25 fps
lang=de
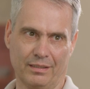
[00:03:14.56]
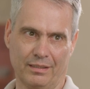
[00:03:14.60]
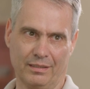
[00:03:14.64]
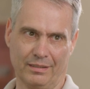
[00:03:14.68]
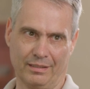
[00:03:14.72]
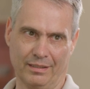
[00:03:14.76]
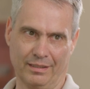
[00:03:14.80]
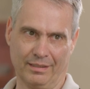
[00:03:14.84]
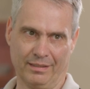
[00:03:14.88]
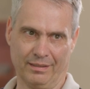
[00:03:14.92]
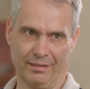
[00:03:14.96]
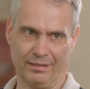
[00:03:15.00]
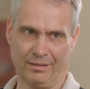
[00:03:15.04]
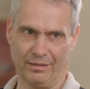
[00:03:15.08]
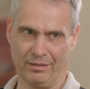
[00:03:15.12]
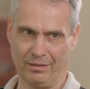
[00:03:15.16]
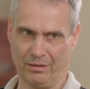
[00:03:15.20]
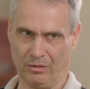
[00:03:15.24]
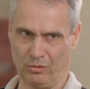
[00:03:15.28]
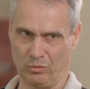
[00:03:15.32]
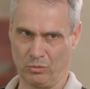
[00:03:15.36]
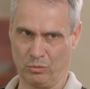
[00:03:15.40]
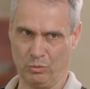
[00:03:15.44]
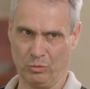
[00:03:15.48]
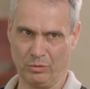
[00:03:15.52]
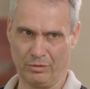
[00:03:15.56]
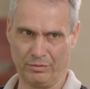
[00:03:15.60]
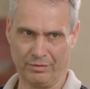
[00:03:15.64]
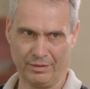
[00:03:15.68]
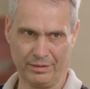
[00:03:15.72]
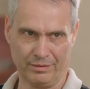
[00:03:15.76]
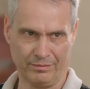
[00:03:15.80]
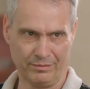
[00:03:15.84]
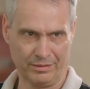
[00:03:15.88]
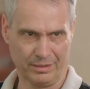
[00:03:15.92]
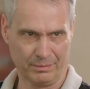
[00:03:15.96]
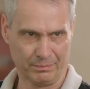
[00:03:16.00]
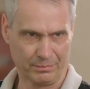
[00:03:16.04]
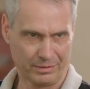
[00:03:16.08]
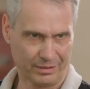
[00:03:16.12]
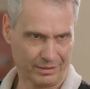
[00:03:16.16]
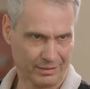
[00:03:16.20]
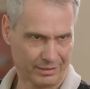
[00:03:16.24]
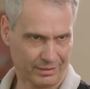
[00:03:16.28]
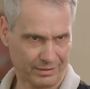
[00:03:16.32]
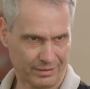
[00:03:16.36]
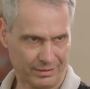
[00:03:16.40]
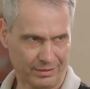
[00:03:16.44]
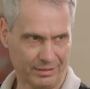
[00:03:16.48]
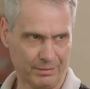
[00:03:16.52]
dann ist es auch gut, wenn wir im
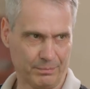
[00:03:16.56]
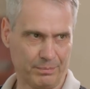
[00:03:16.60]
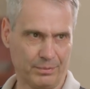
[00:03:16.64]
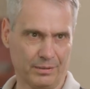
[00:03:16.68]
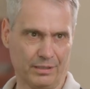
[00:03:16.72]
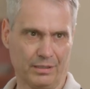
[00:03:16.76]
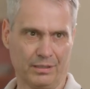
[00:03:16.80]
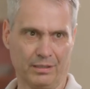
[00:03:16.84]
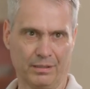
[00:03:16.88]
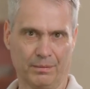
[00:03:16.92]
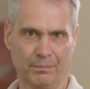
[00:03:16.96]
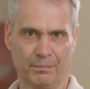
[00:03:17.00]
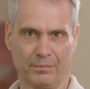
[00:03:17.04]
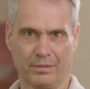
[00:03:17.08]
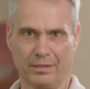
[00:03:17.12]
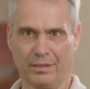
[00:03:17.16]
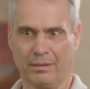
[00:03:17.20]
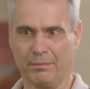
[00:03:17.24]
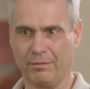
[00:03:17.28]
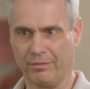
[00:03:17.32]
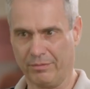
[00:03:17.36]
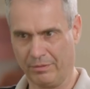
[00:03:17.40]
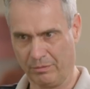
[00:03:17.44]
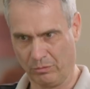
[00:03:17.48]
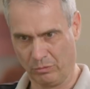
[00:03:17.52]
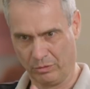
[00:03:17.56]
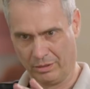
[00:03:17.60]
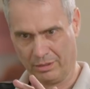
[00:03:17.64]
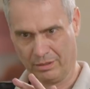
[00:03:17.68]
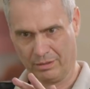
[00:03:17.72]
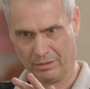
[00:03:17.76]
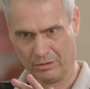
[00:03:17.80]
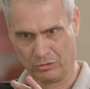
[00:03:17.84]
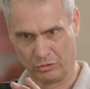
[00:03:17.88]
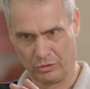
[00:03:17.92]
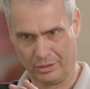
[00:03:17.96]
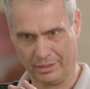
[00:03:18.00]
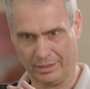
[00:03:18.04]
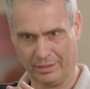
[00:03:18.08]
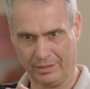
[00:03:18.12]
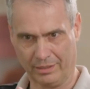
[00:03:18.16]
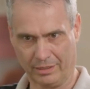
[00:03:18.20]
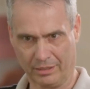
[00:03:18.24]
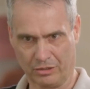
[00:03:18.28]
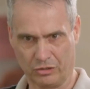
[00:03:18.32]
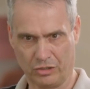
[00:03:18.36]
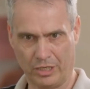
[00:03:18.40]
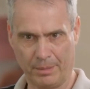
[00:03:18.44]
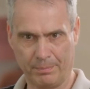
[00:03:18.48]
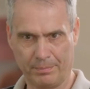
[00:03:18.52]
Prinzip, ähm, selbst wenn wir
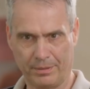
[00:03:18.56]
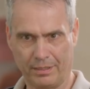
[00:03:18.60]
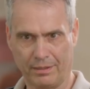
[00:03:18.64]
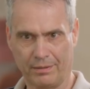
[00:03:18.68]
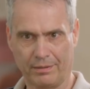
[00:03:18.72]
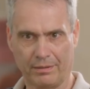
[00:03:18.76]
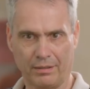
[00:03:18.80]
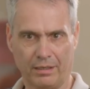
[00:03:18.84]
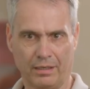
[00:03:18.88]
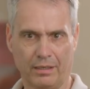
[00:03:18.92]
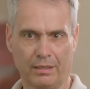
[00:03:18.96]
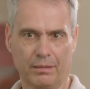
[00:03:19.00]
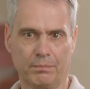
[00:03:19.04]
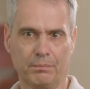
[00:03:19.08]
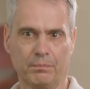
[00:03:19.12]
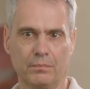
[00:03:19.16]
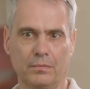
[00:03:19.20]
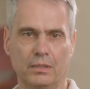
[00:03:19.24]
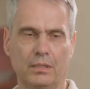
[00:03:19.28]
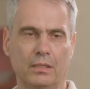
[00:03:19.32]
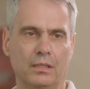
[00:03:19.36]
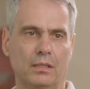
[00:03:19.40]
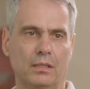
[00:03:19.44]
unterschiedliche Chapters haben,